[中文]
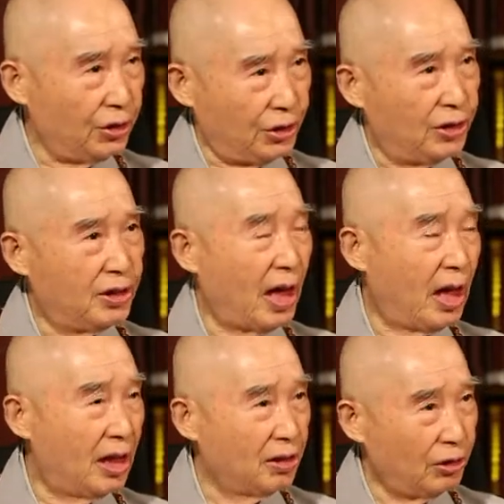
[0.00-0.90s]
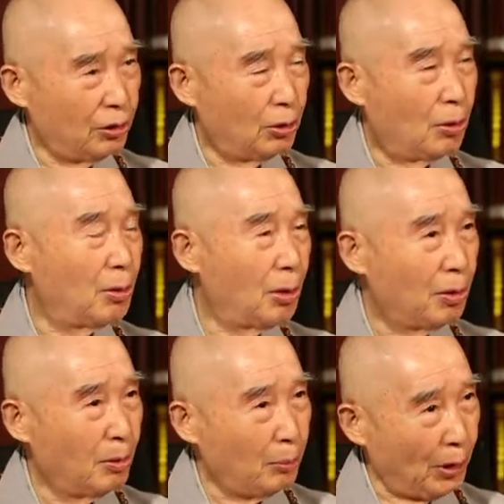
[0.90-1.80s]
齐家、治
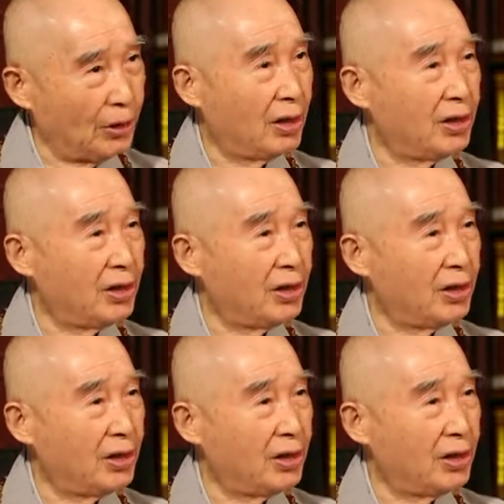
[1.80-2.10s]
国、平